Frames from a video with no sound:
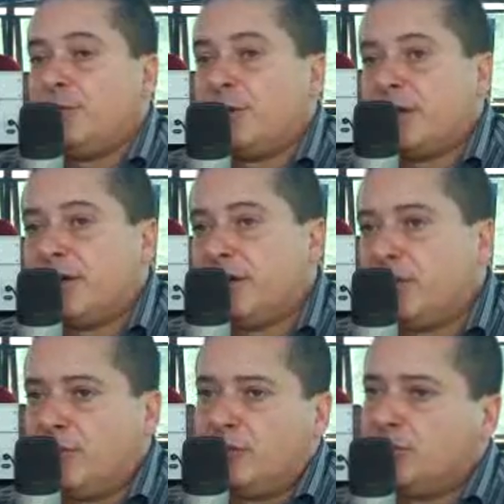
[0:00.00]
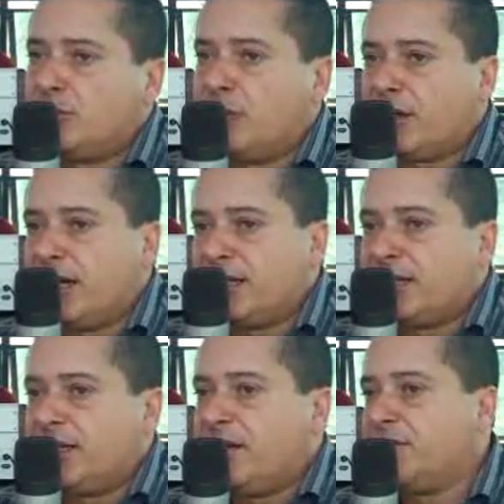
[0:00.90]
porque um dos locais
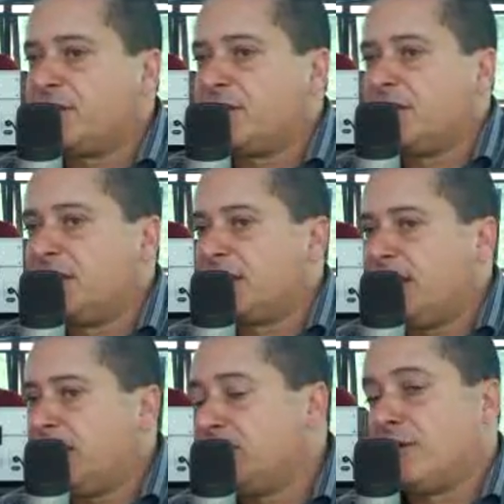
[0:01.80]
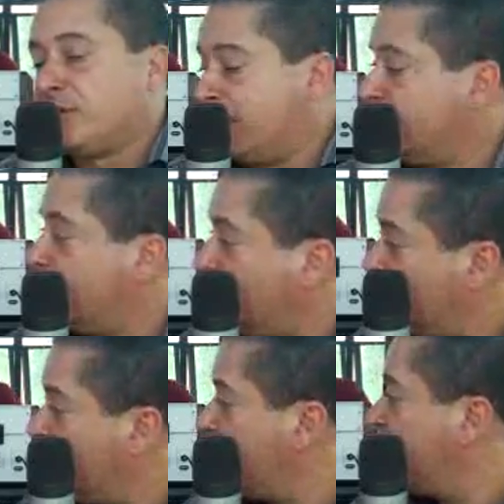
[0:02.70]
que ele havia solicitado, não sei se é
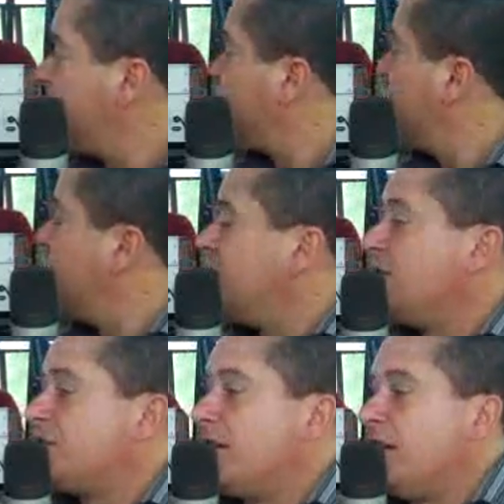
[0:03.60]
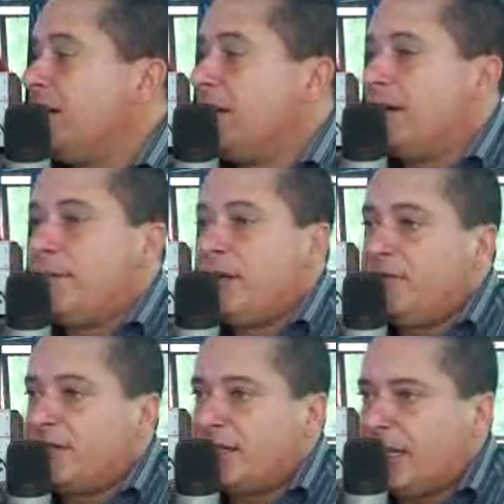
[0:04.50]
este, ele já é
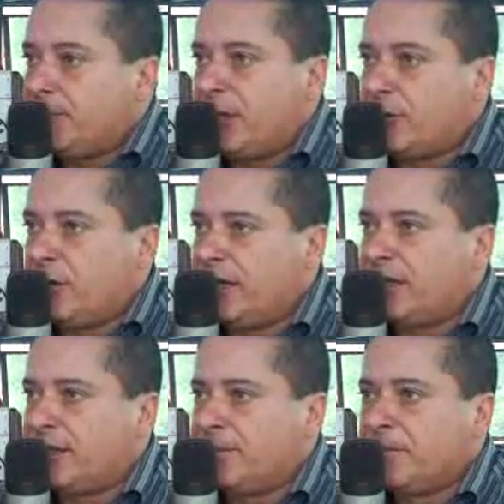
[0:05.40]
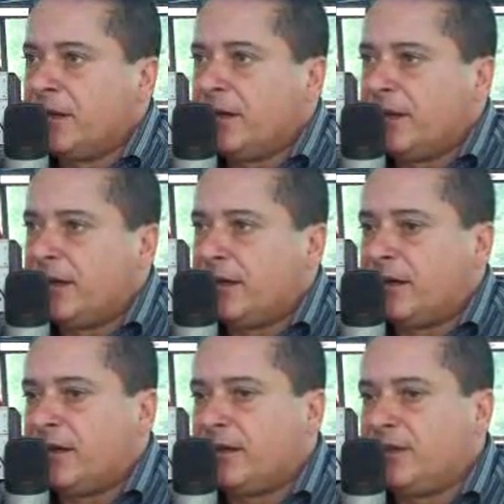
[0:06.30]
beneficiado pela coleta
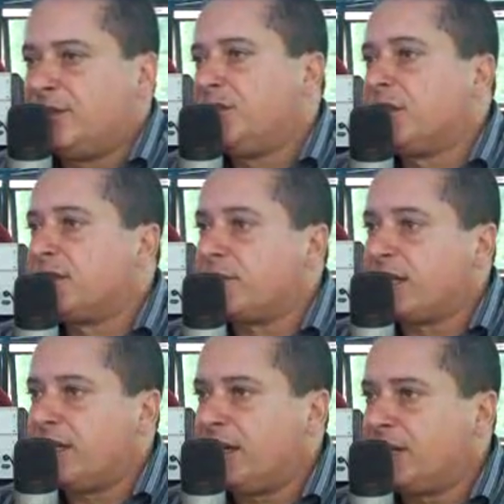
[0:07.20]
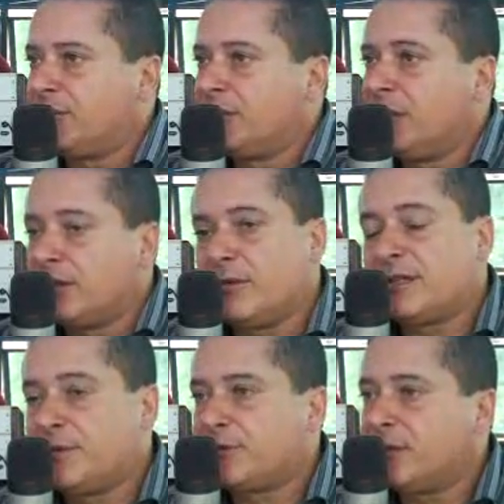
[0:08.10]
é, em dias alternados. Então as
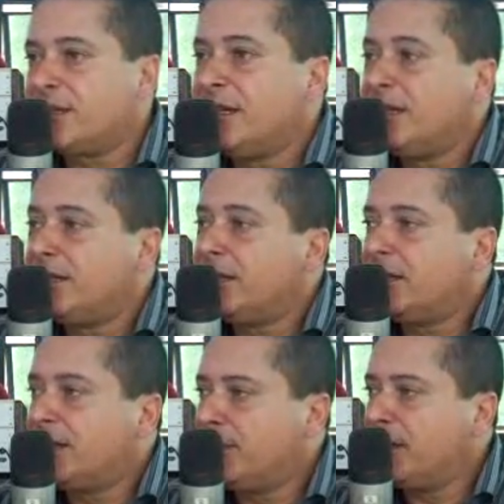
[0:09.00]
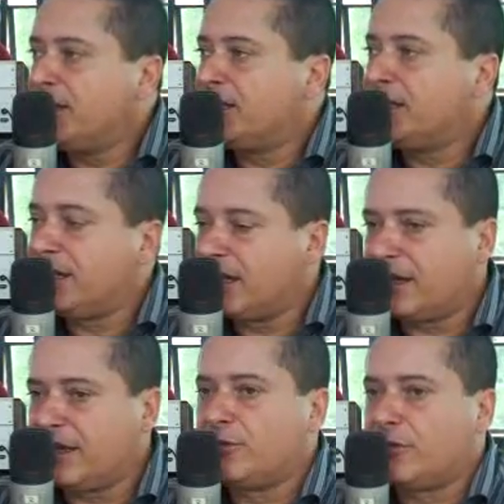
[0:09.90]
pessoas têm que também se
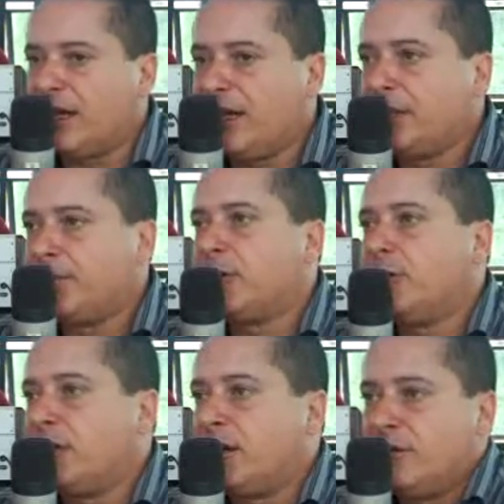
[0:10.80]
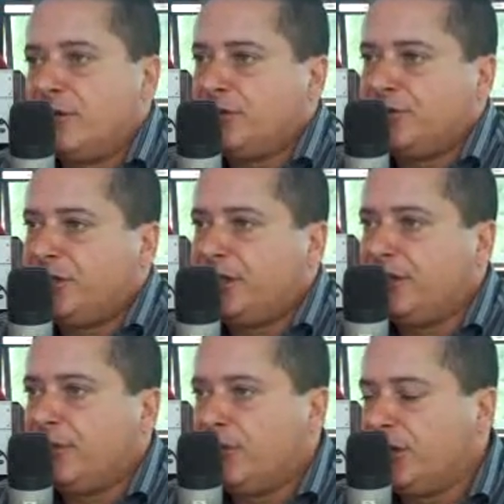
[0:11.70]
educarem para colocar
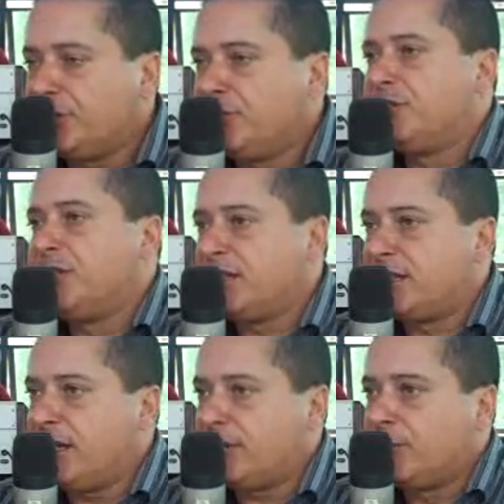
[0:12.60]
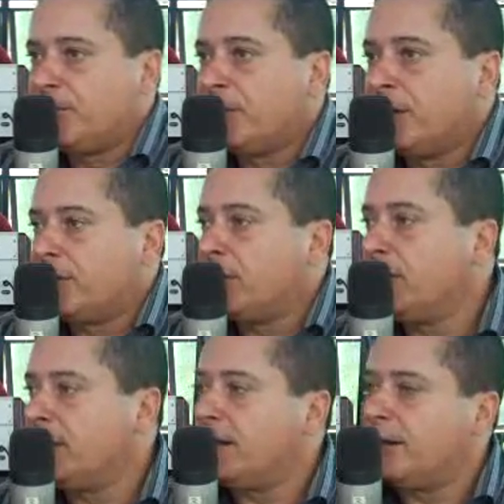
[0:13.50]
dia, o lixo no dia certo. Então
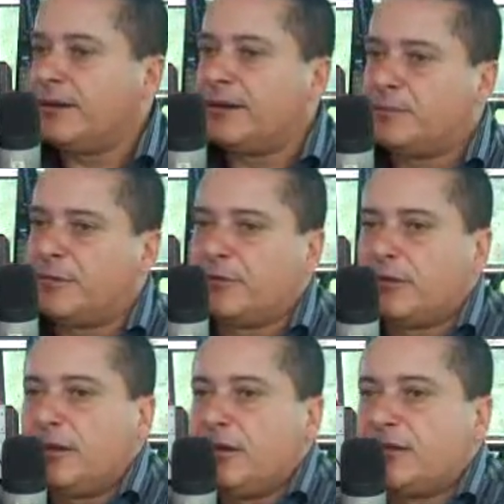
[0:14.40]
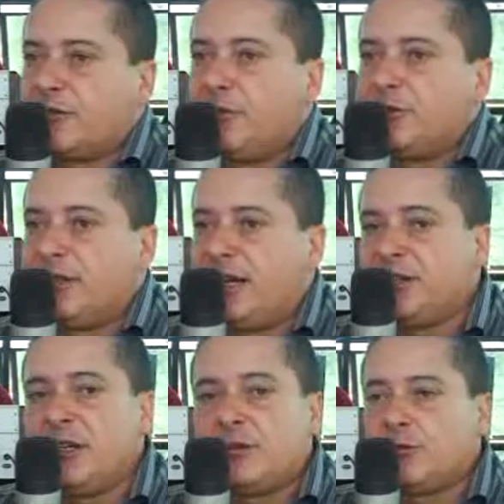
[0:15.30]
a, a pessoa está nessa
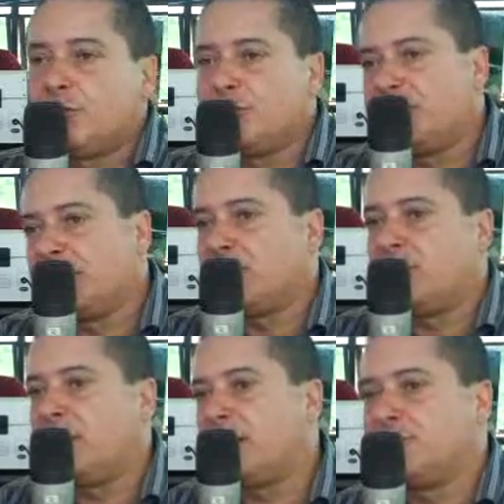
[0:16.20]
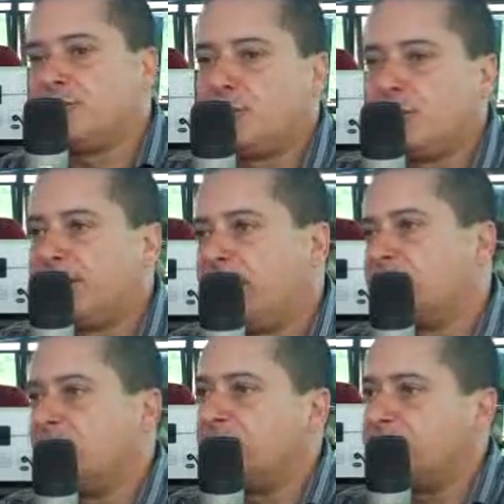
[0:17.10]
comodidade, todo dia, toda hora, juntou um saco
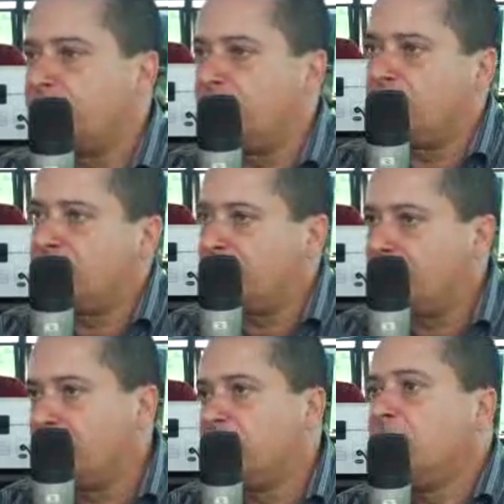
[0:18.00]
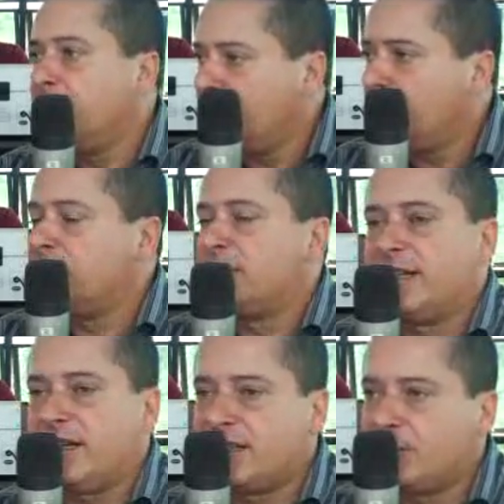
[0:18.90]
de lixo e coloca na rua. Não, se
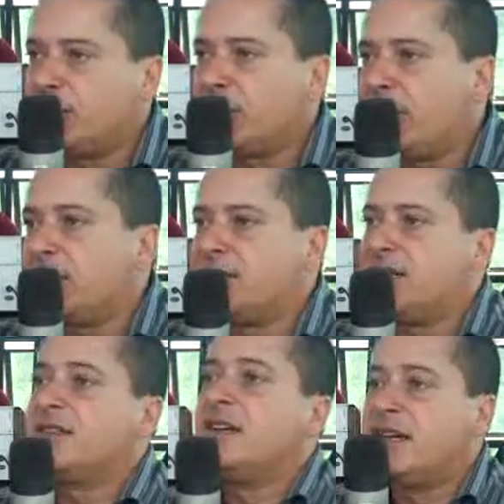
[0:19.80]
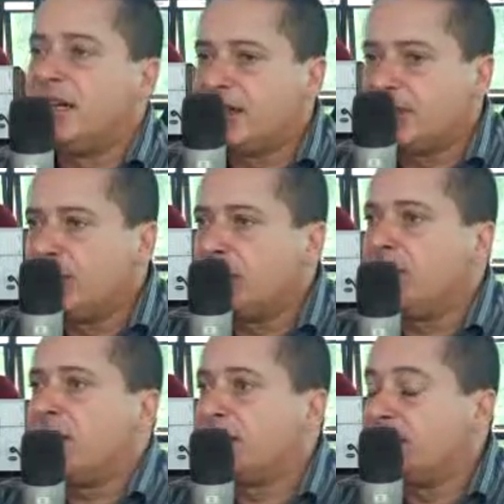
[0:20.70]
é segunda, quarta e sexta, é segunda e
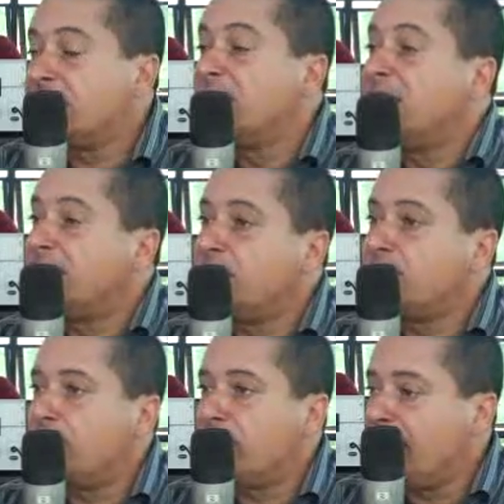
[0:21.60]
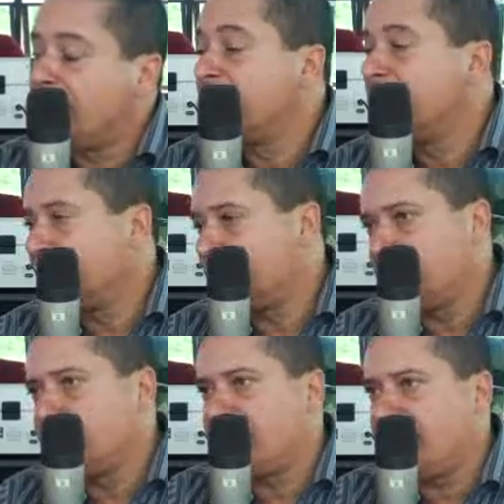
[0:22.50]
quarta e sexta. Tem os horários, está
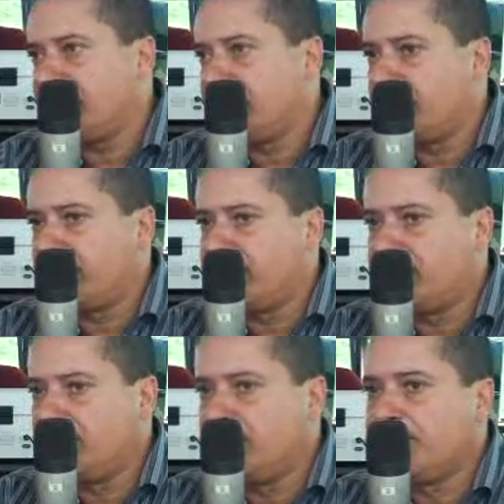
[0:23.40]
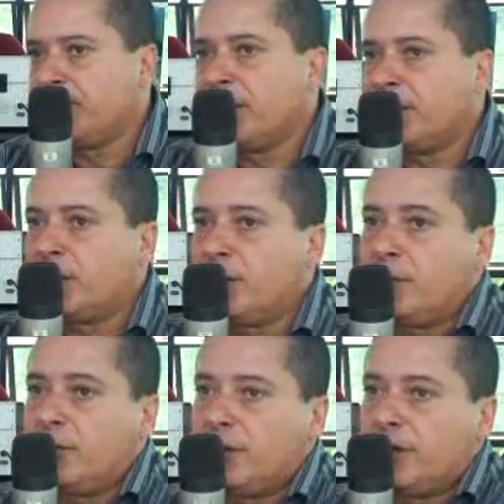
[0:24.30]
no site da prefeitura.
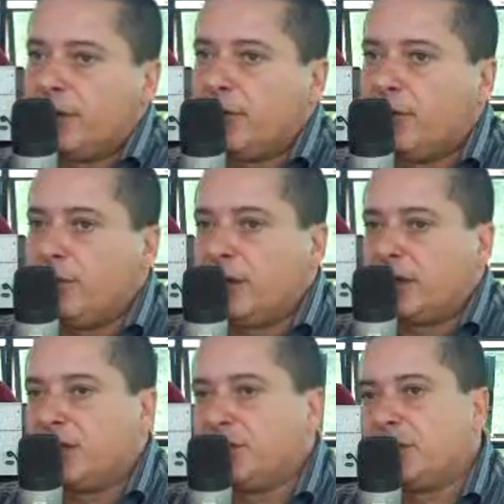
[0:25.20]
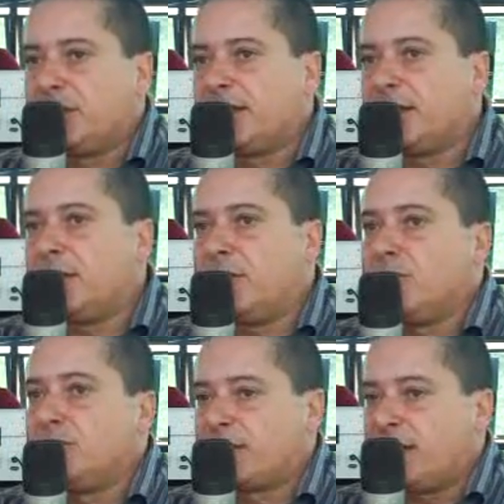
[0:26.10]
Então, eu acredito até em
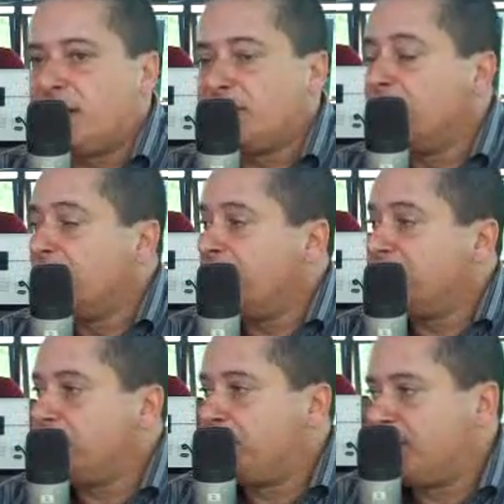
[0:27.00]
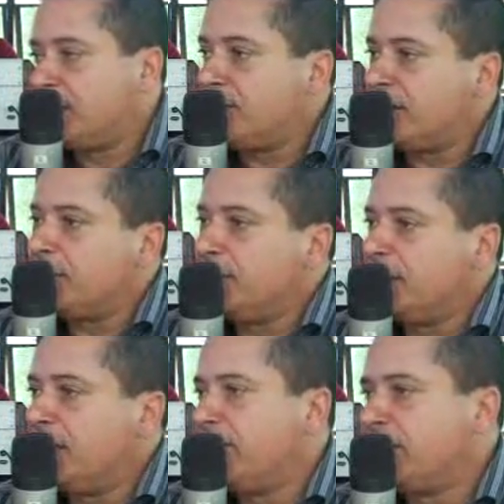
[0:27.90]
alguns casos a gente precisa de fazer uma
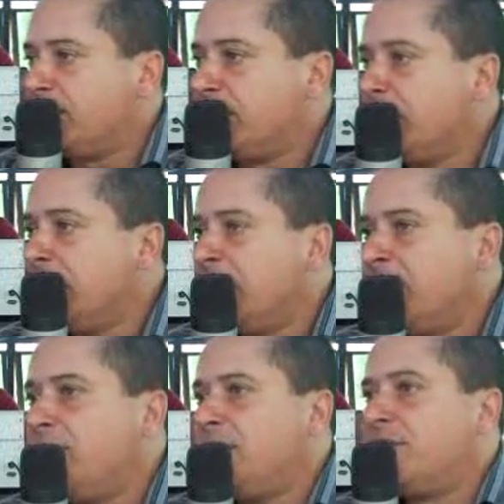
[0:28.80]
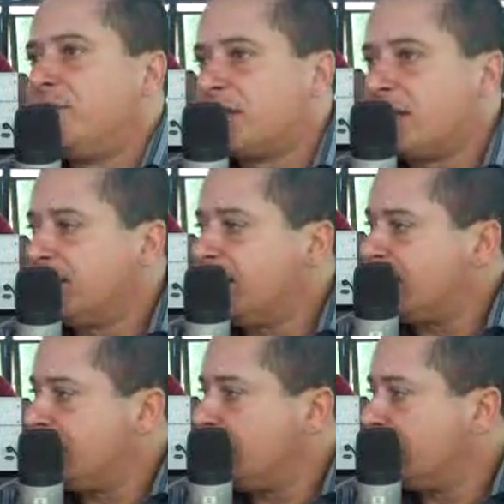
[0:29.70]
intervenção via
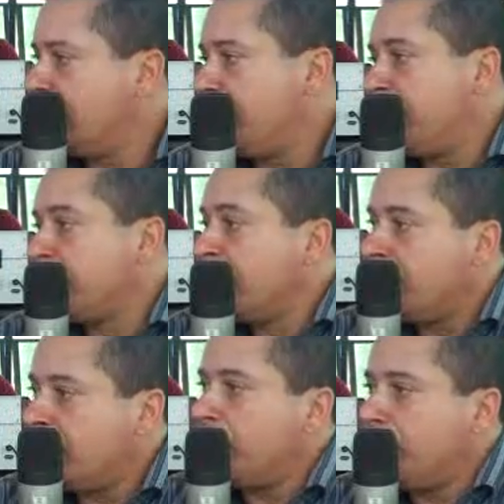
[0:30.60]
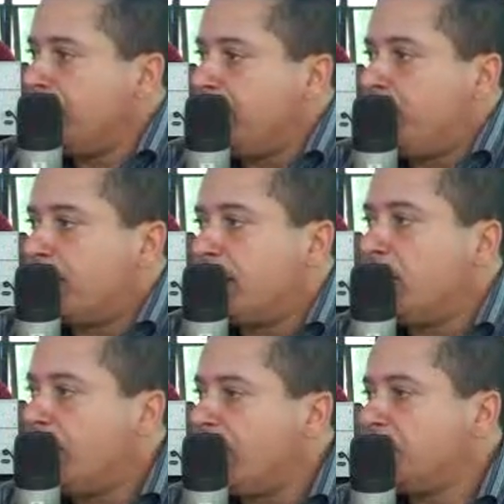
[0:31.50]
fiscalização até para punir, porque
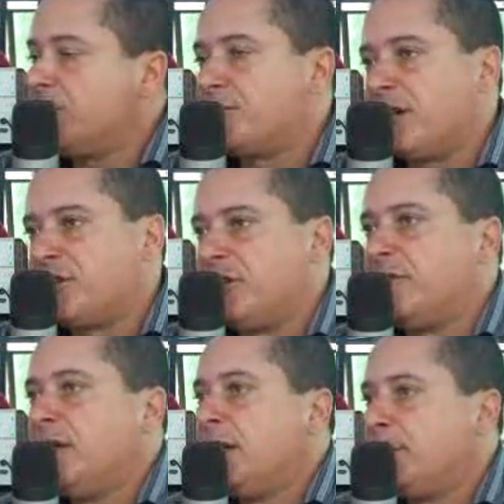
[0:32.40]
não há justificativa